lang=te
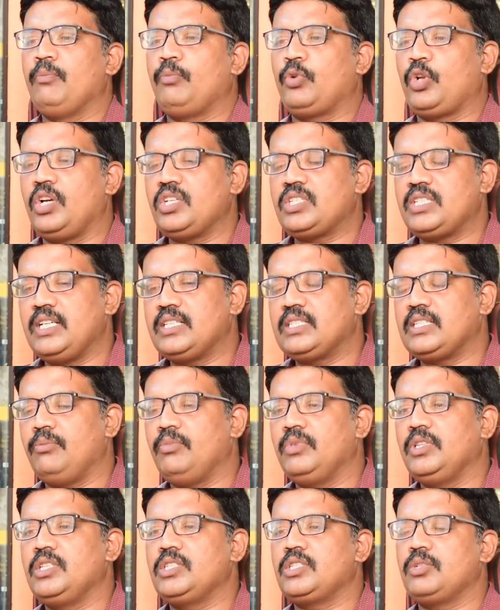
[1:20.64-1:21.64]
ప్రాస్టేట్
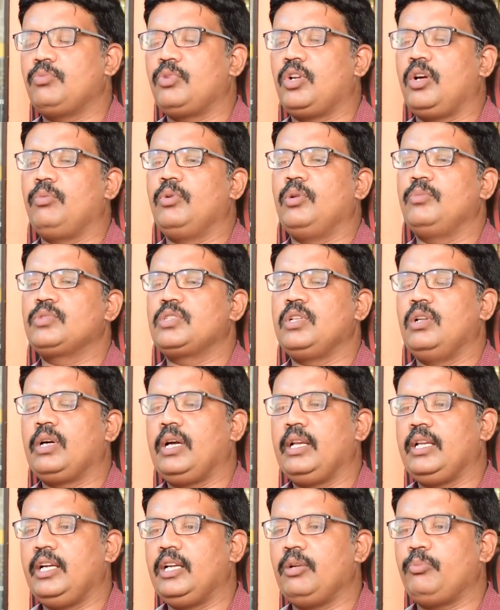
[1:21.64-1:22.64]
సంబంధించిన ప్రాబ్లమ్స్లో
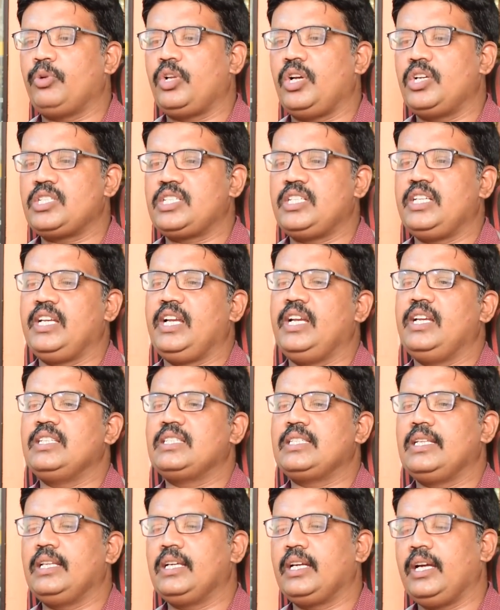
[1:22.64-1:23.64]
కానీ అంటే
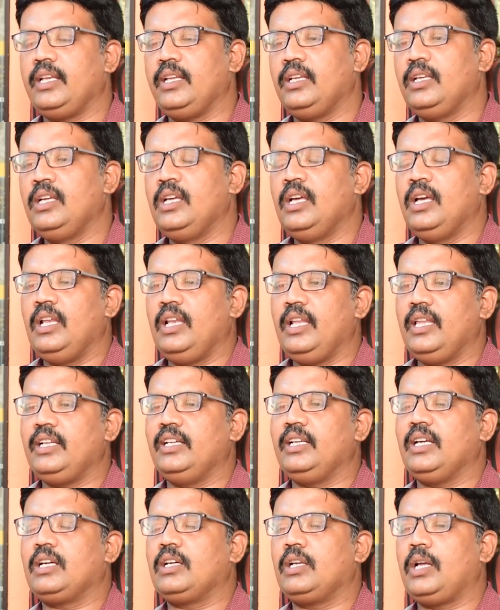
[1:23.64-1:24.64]
ప్రాస్టేటైటిస్ అని కానీ
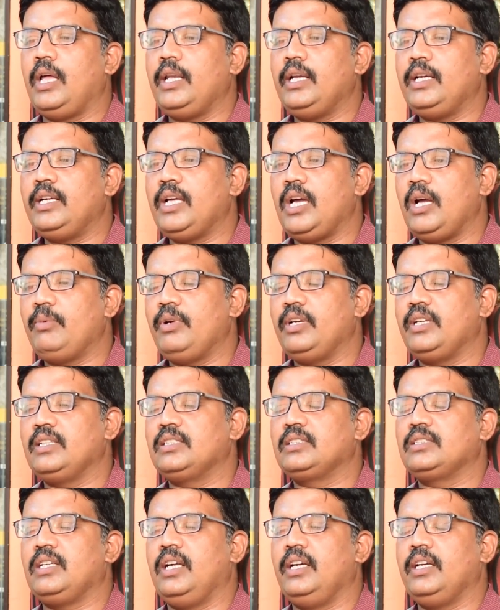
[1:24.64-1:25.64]
లేదంటే క్రానిక్
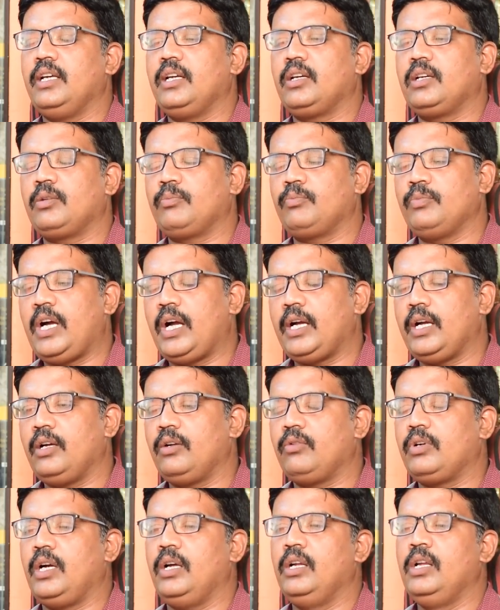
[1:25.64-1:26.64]
డయాబెటీస్ అంటే బాగా
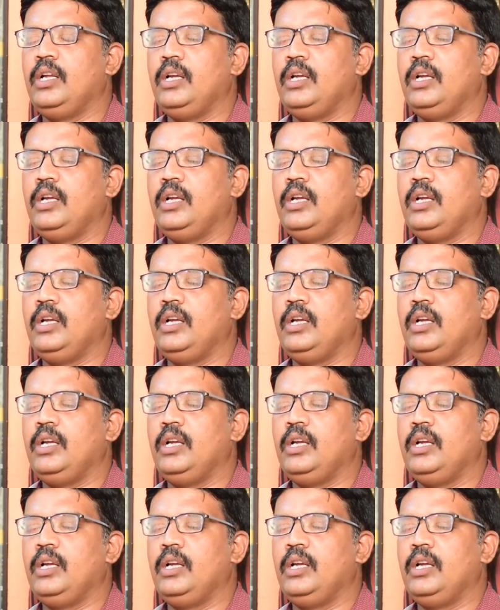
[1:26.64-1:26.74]
ఒక